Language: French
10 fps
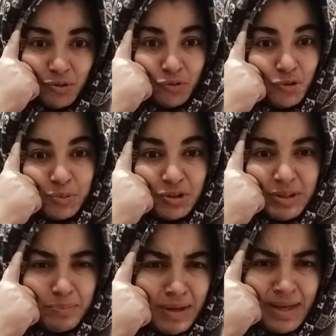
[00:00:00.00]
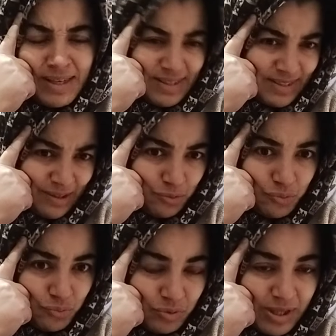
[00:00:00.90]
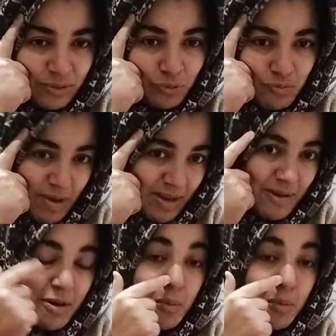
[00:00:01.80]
on ne lui donnait pas un statut d'être humain